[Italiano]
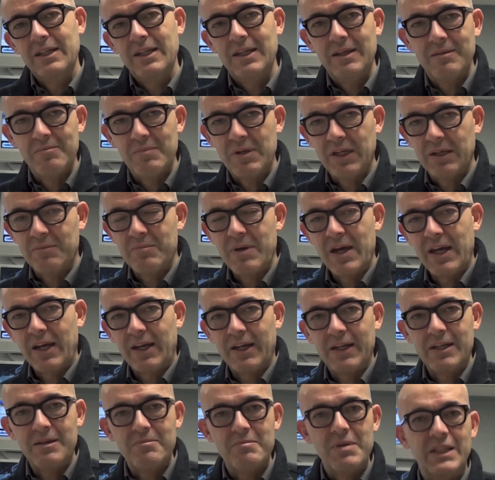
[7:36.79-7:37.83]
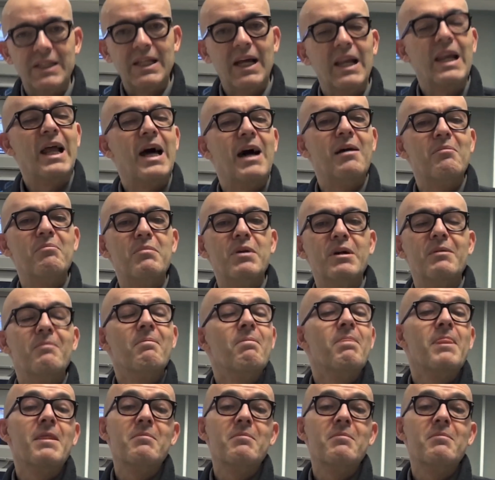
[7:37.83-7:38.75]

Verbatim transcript: eh, BlackBerry Beta Lab,